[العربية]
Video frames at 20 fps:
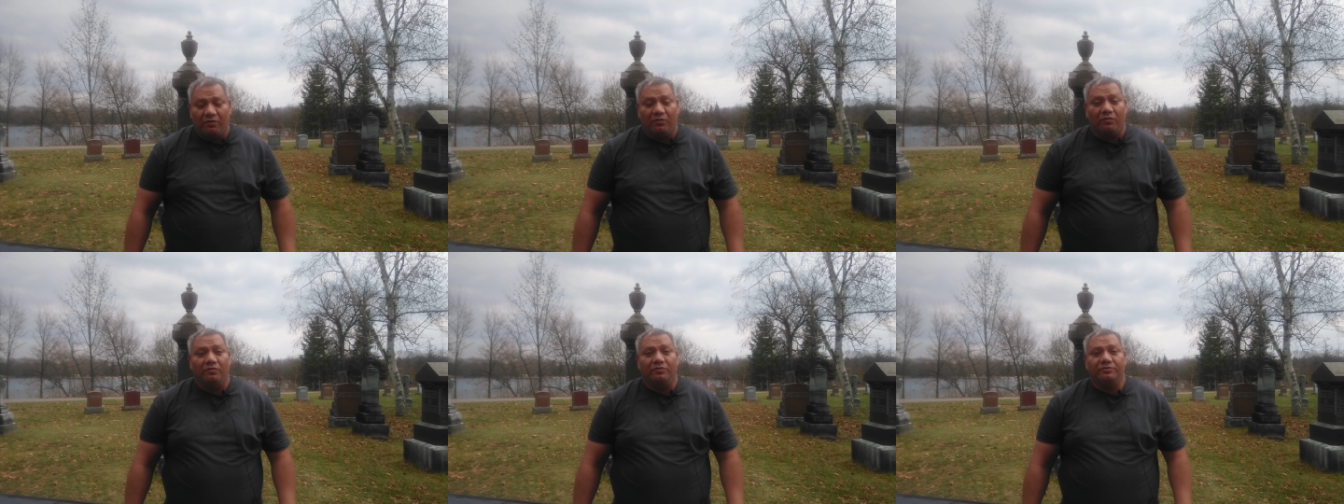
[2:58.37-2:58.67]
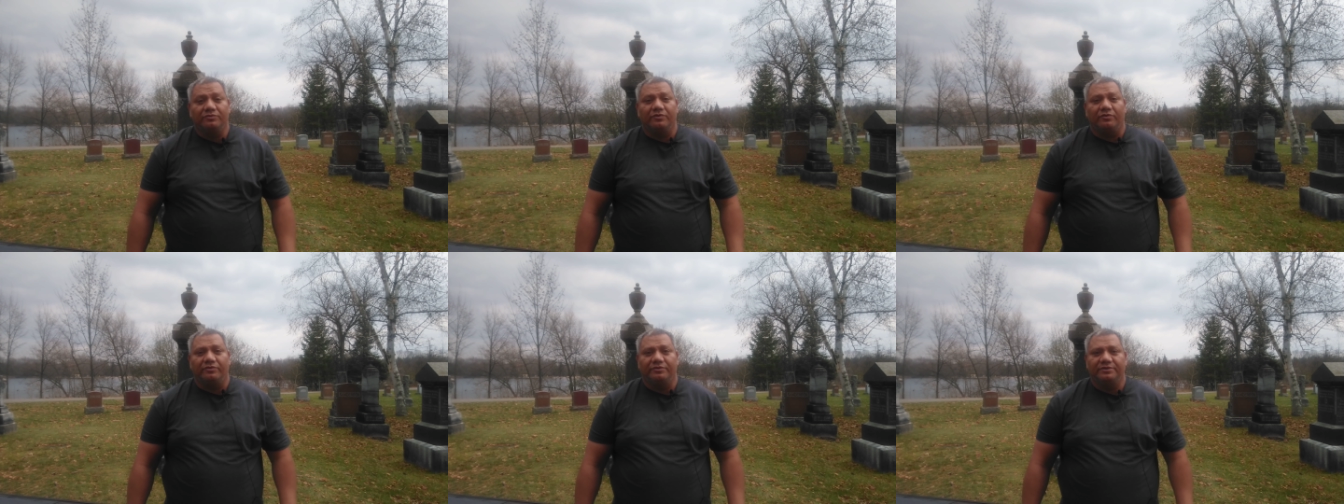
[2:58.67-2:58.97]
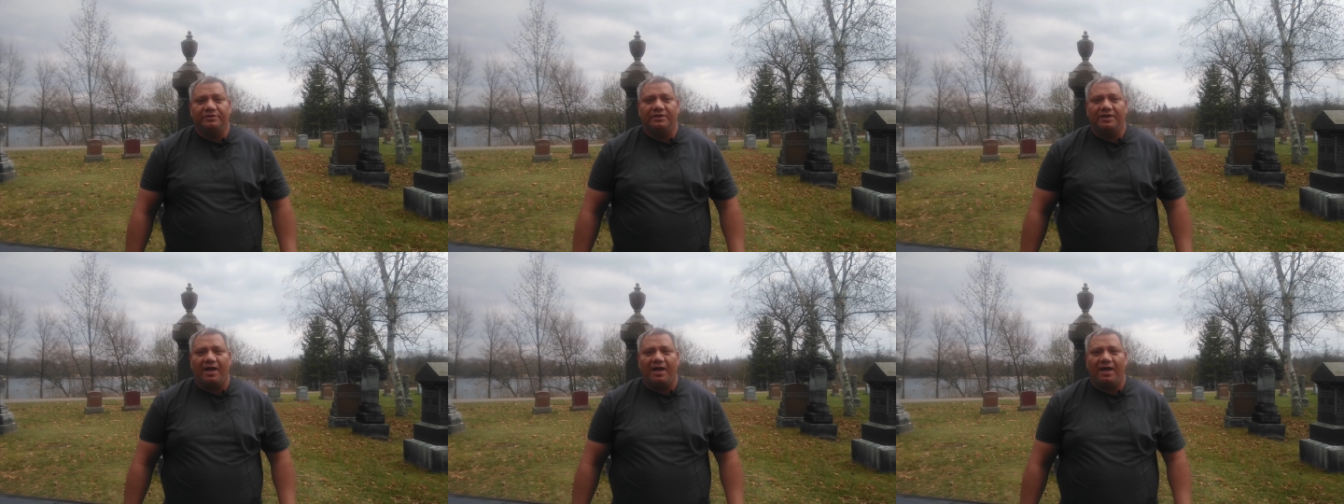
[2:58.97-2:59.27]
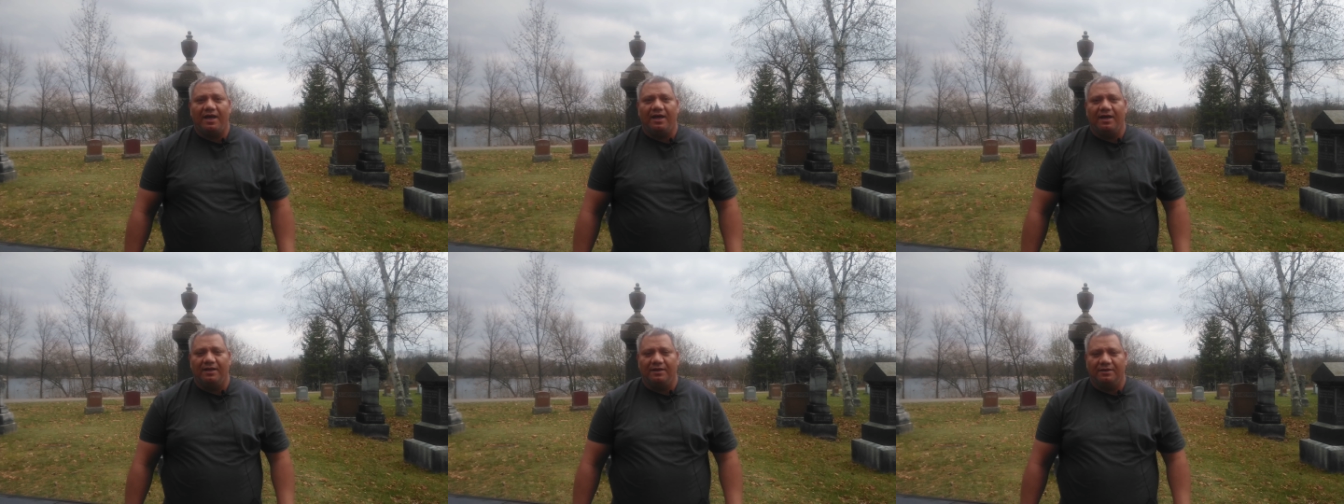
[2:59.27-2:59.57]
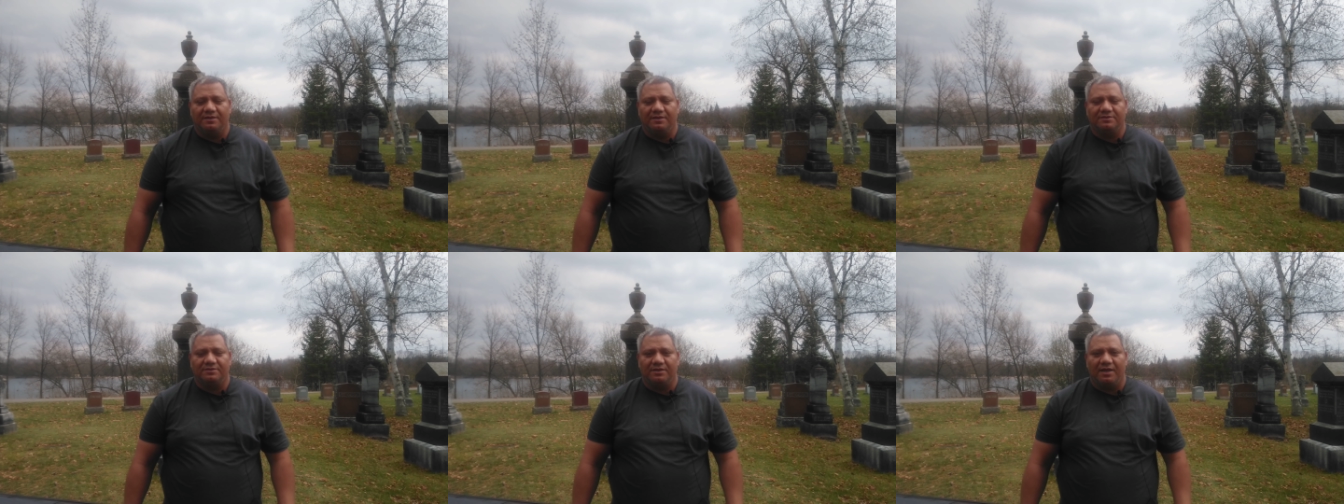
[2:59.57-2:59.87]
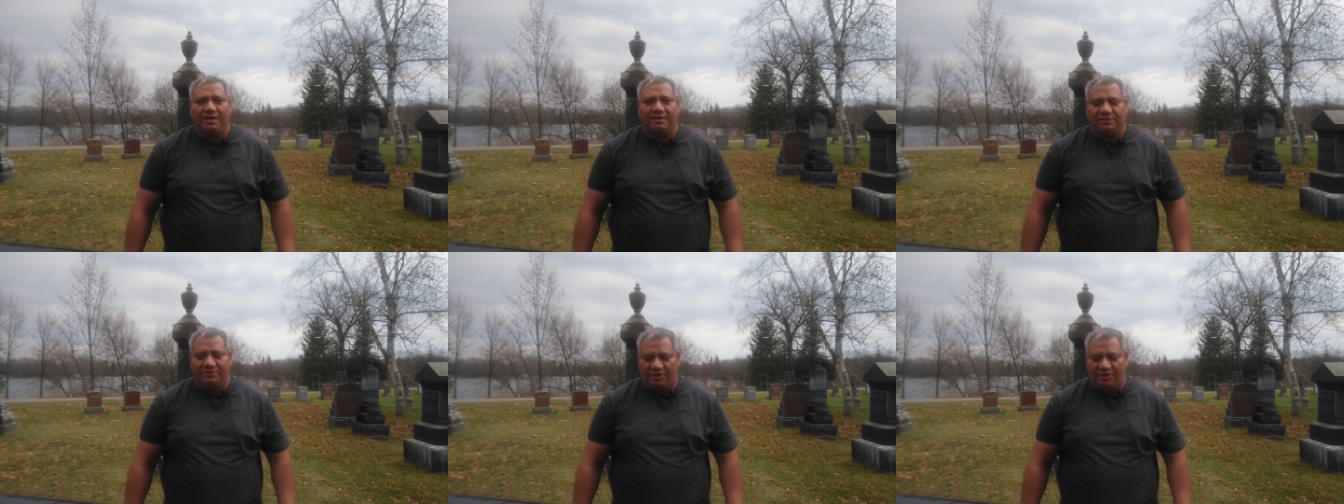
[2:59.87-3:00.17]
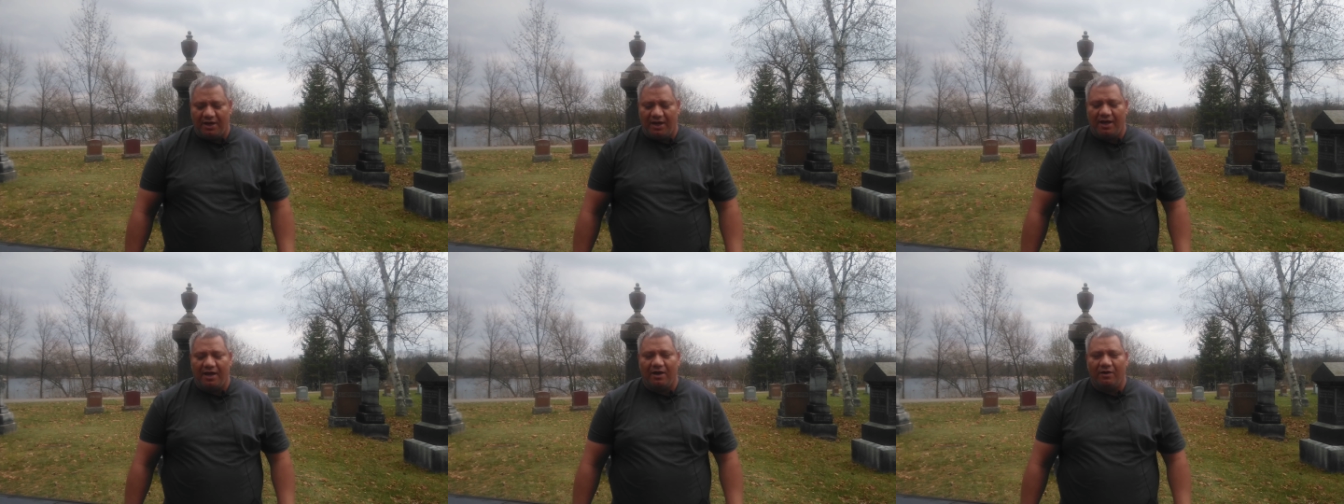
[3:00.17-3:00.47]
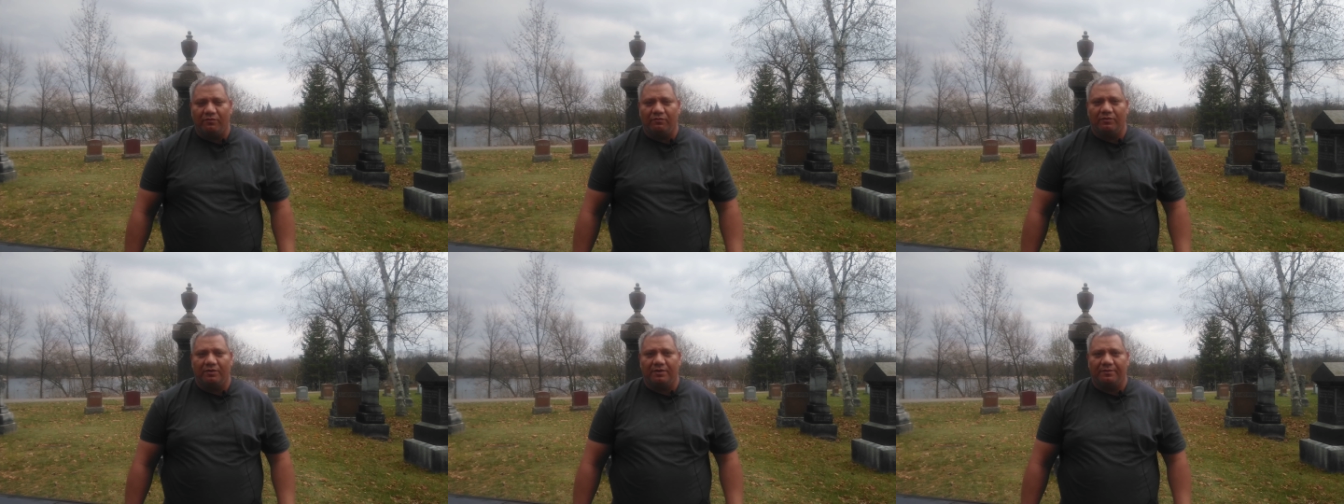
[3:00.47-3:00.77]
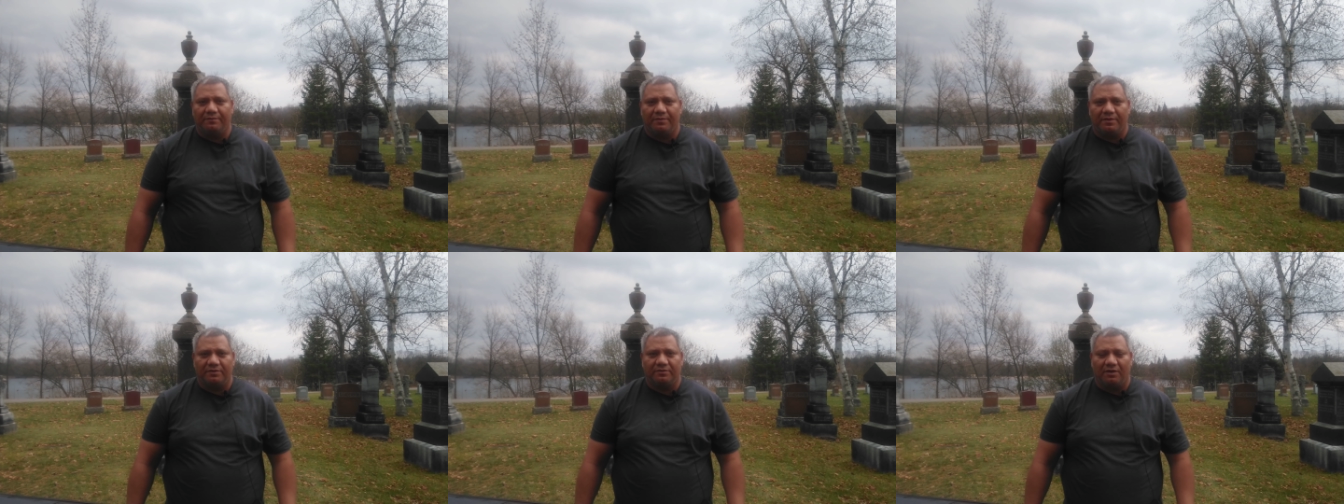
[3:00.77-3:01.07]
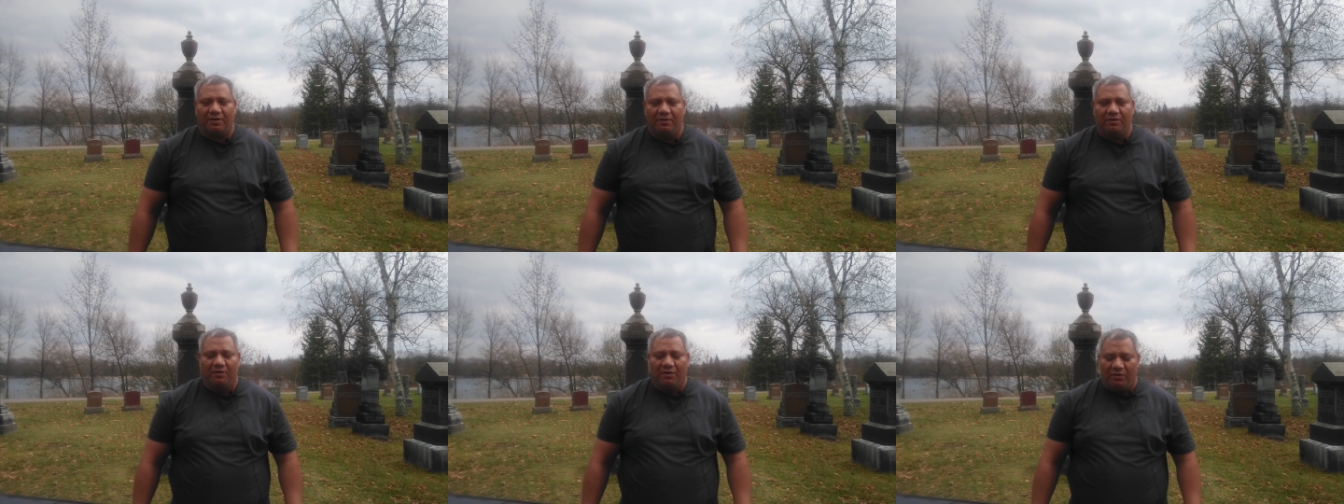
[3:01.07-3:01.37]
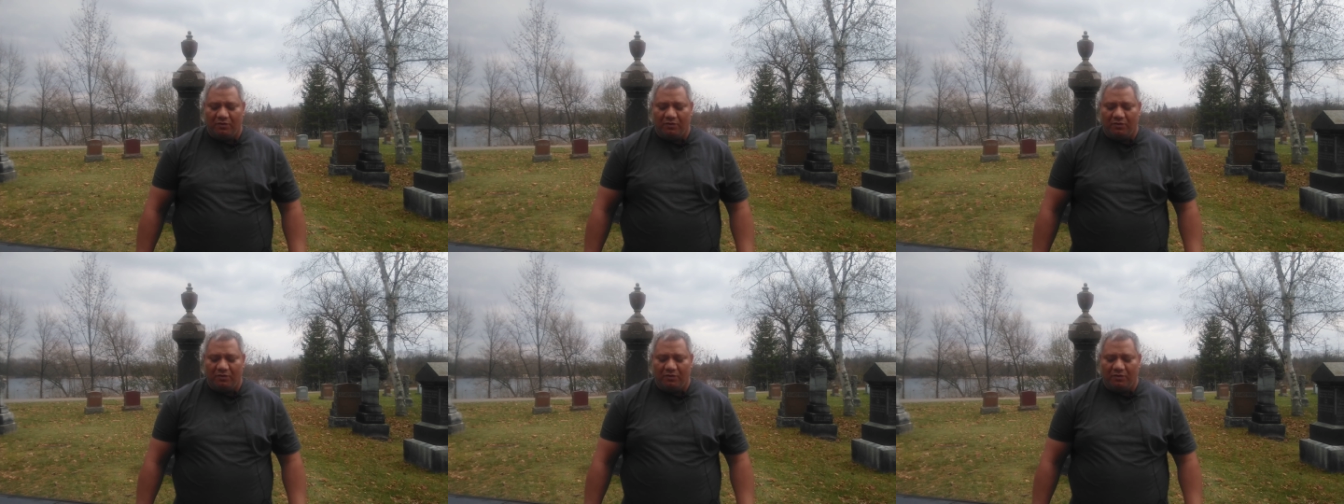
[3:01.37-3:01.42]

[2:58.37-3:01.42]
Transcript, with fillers: قل يحييها الذي أنشأها أول مرة